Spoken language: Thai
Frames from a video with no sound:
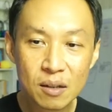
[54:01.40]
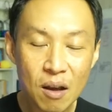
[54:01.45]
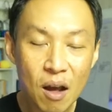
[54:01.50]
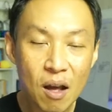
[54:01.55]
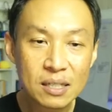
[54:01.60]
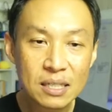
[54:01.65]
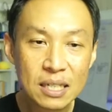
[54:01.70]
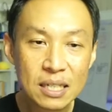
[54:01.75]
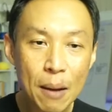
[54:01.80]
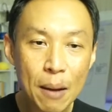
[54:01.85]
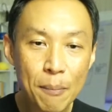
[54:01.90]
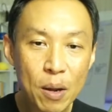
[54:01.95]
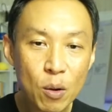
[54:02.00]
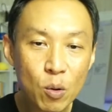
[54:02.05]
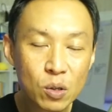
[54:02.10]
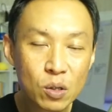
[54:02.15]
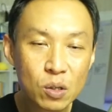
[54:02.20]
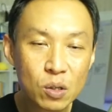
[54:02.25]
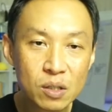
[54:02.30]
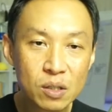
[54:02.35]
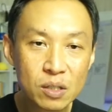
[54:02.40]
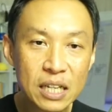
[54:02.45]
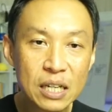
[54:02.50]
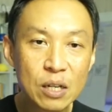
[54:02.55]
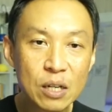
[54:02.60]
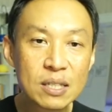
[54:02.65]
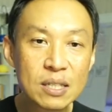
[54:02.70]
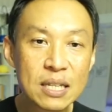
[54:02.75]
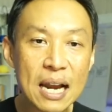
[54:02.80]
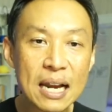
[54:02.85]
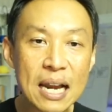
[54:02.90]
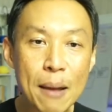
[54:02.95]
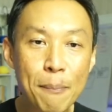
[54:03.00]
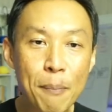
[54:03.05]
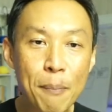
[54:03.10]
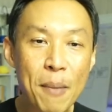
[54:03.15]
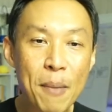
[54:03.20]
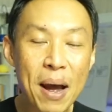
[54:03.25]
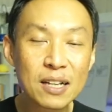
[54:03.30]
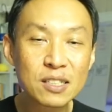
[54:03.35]
ก็จะทำให้คุณยิงโฆษณาได้
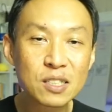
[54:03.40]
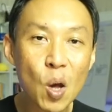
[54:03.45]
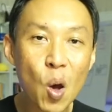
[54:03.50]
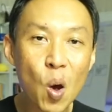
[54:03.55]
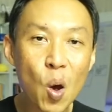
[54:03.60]
ประมาณ